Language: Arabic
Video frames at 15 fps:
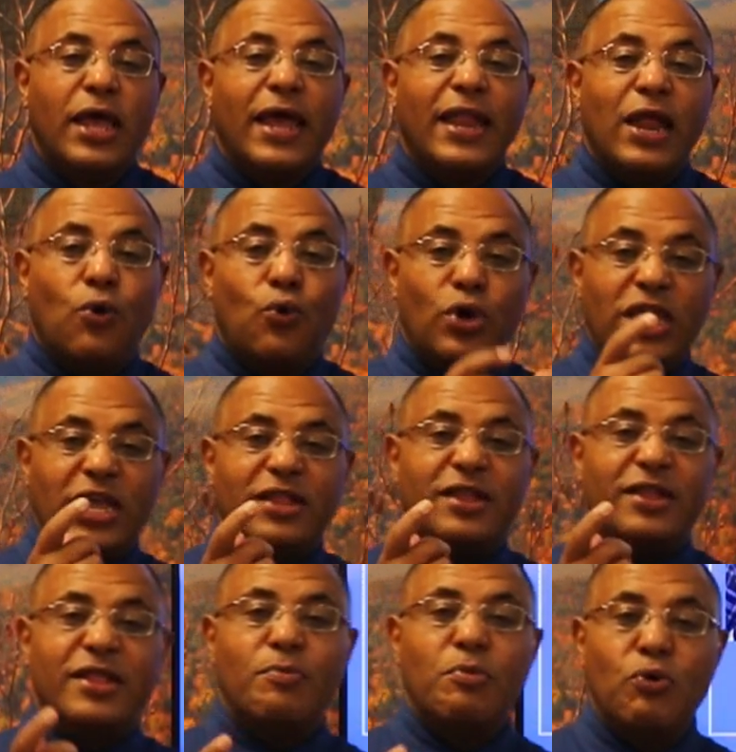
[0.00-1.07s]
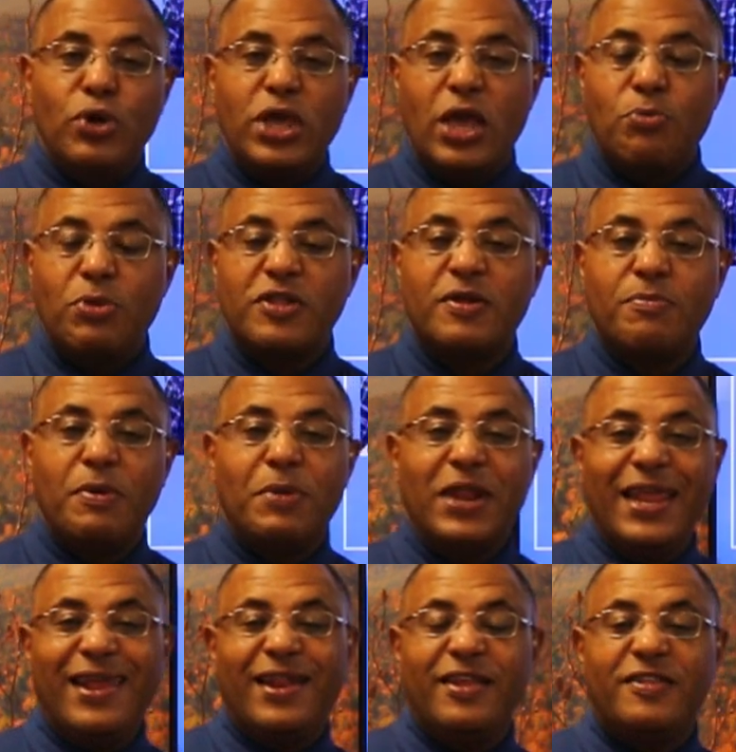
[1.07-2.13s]
الاوعيه الدمويه ما يسمى
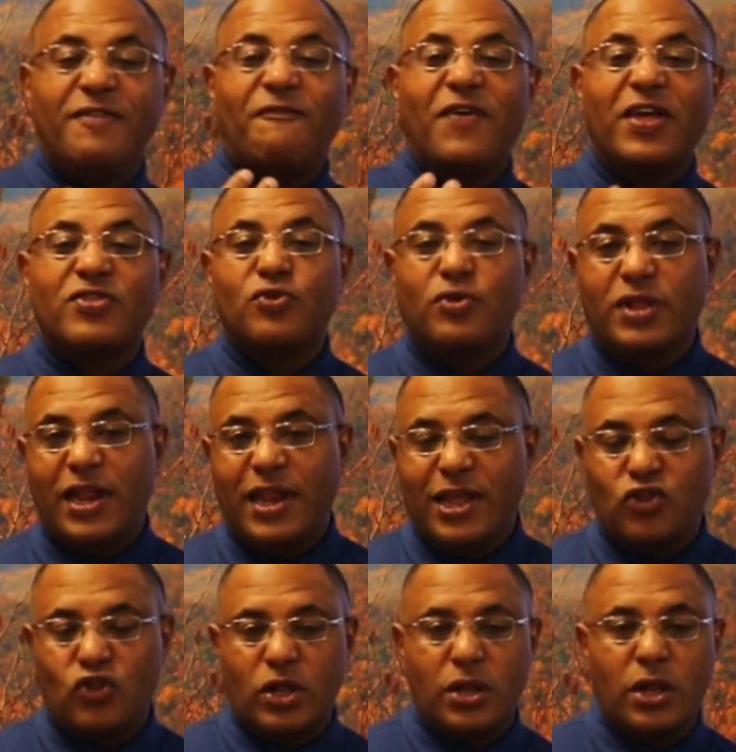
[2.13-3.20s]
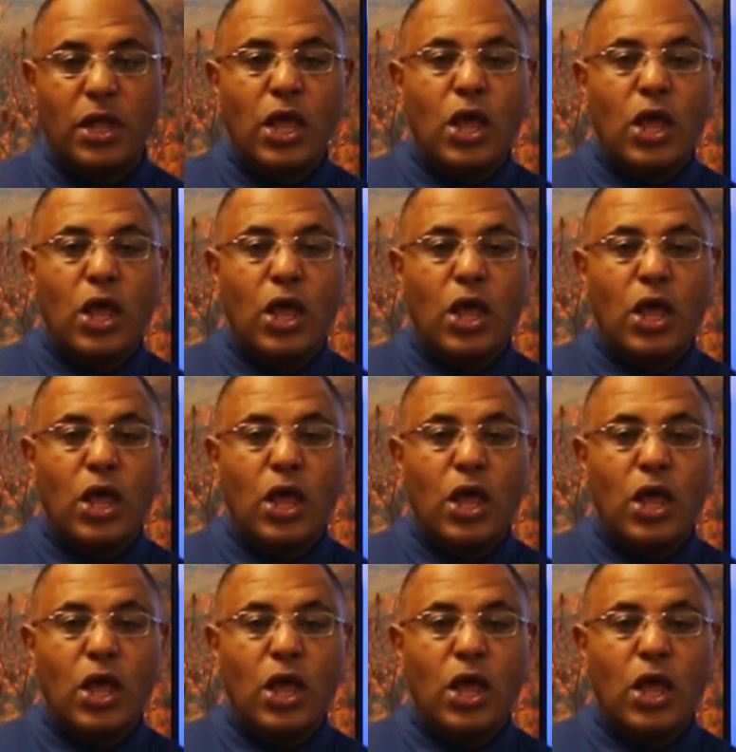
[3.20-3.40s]
بالانجليزي فاسوديليشن